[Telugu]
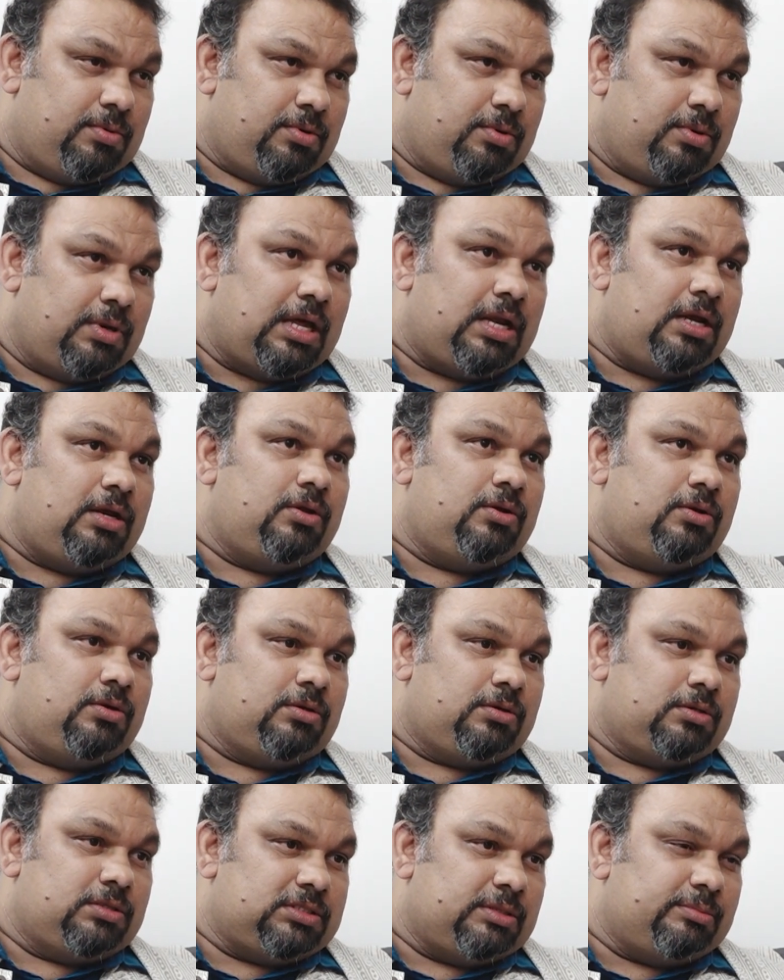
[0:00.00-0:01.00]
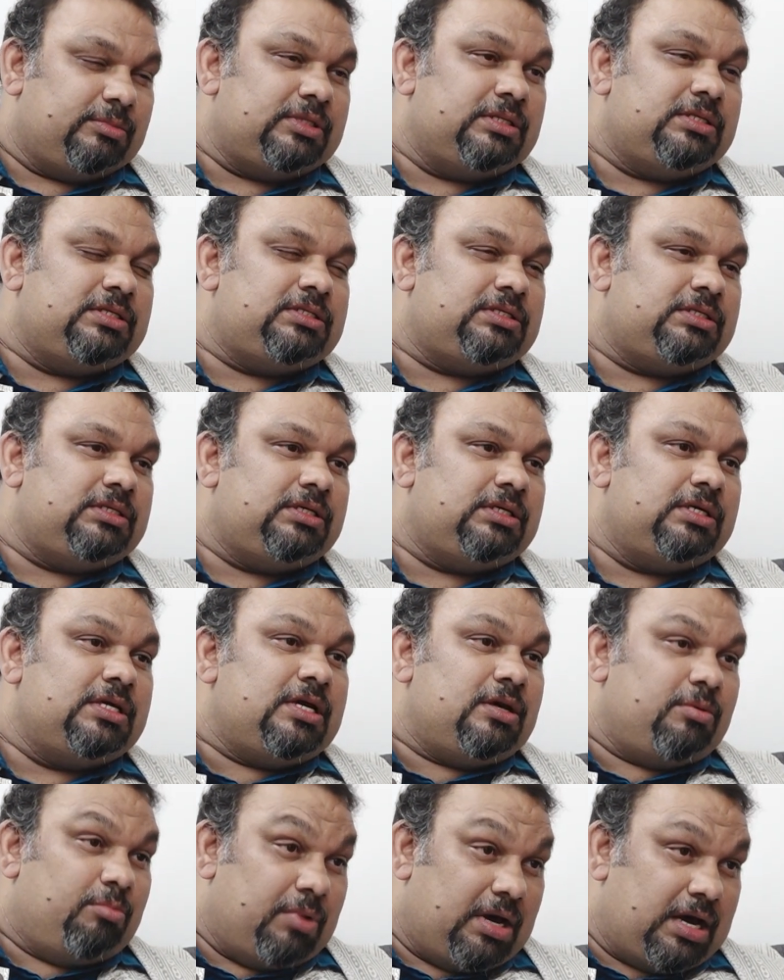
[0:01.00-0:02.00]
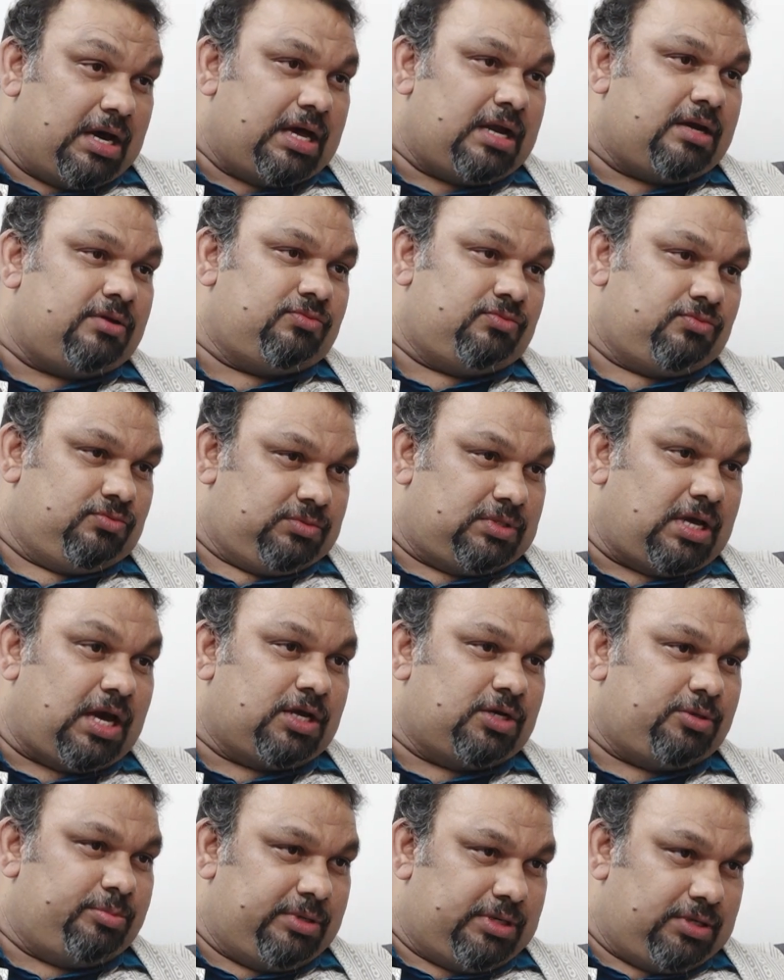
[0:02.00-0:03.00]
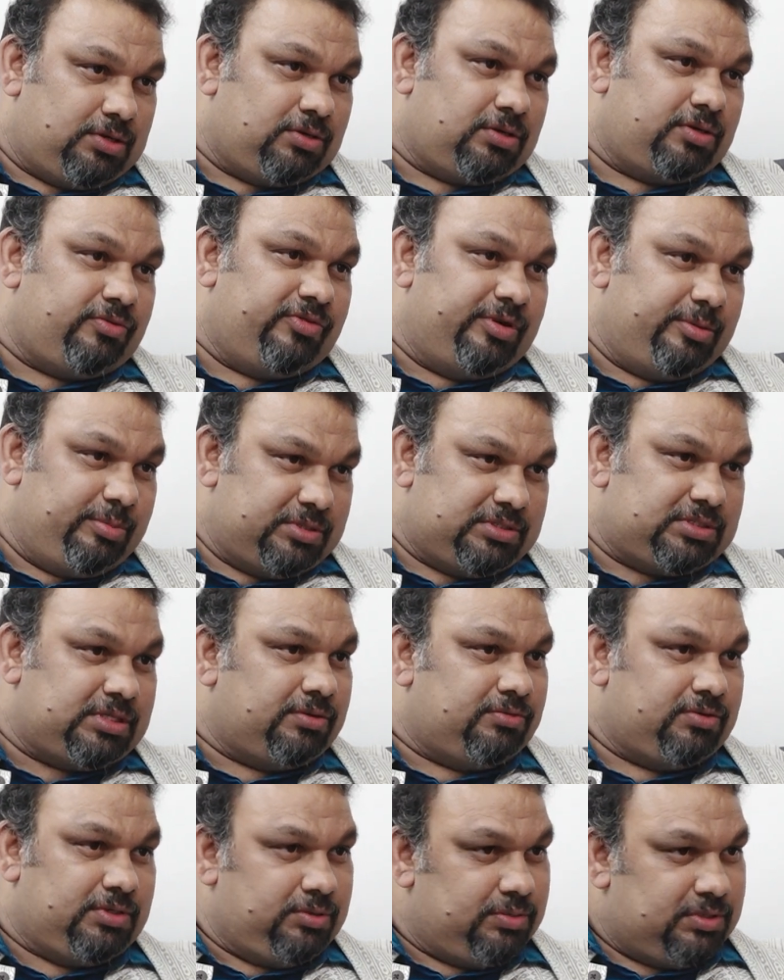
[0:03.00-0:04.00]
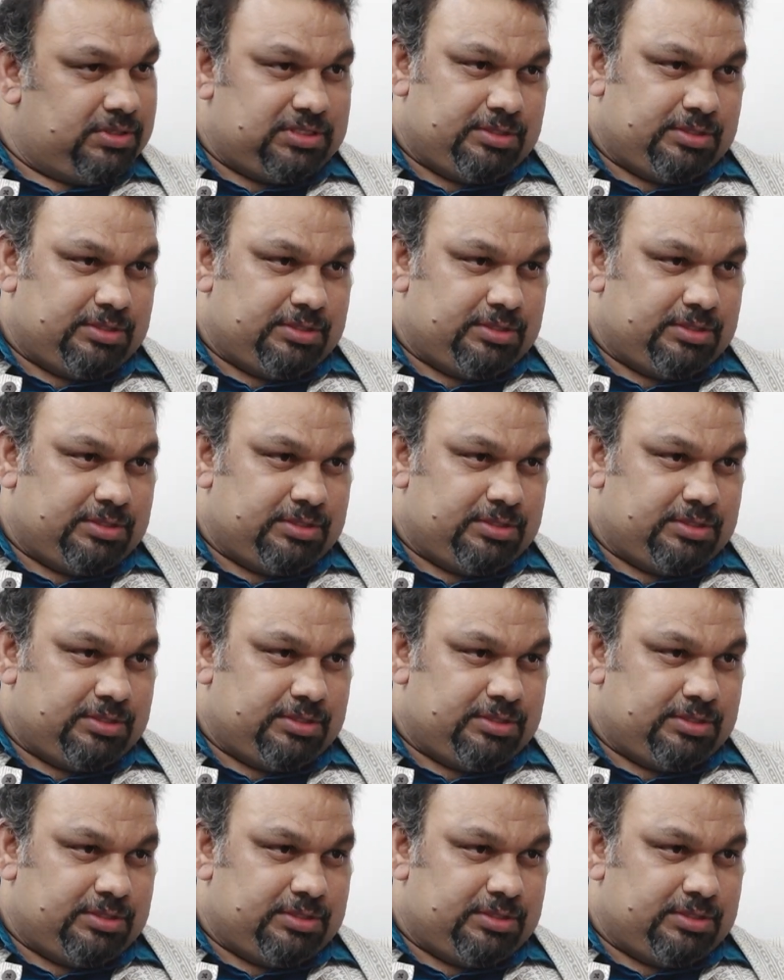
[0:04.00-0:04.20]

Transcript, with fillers: రుణాల్లోకి సంబంధించి బంగారం తాకట్టు పెట్టినా కూడా విడిపిస్తాము అని కూడా